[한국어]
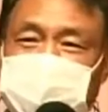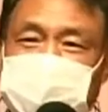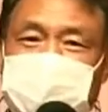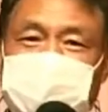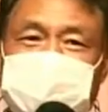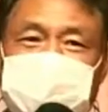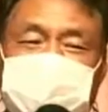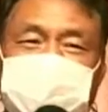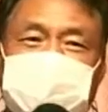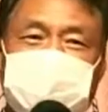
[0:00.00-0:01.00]
뭐
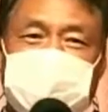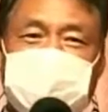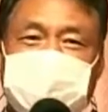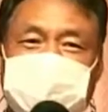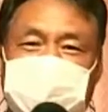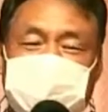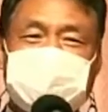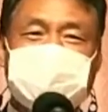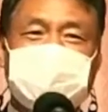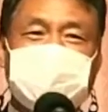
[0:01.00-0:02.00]
심지어 제가 이제는
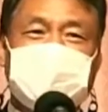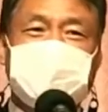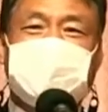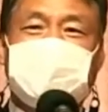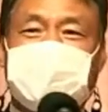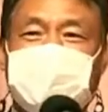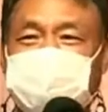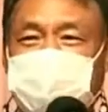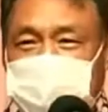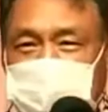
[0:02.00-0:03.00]
아,
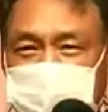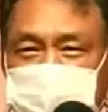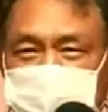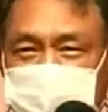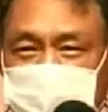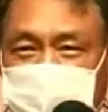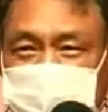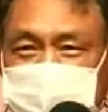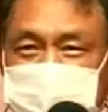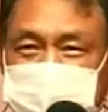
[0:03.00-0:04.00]
목회하면서도 이제
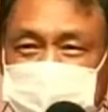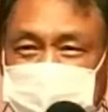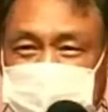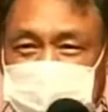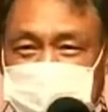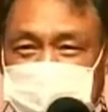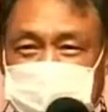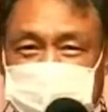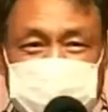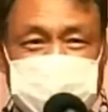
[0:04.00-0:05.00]
그런 일들이
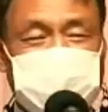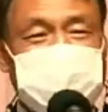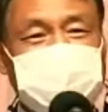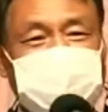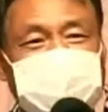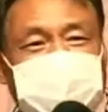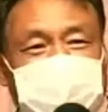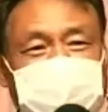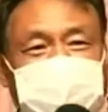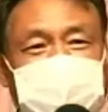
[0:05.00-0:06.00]
이제
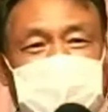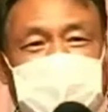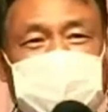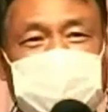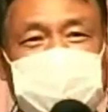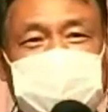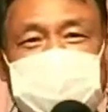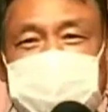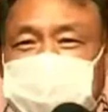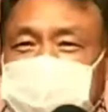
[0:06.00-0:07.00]
한마디로 말하면
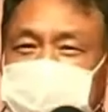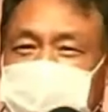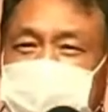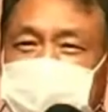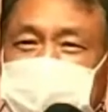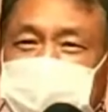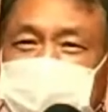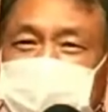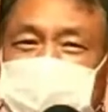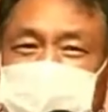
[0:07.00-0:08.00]
뭐냐니까
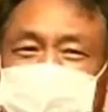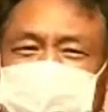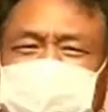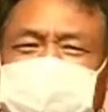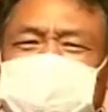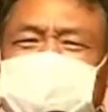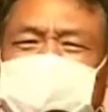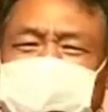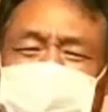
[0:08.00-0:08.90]
뭐냐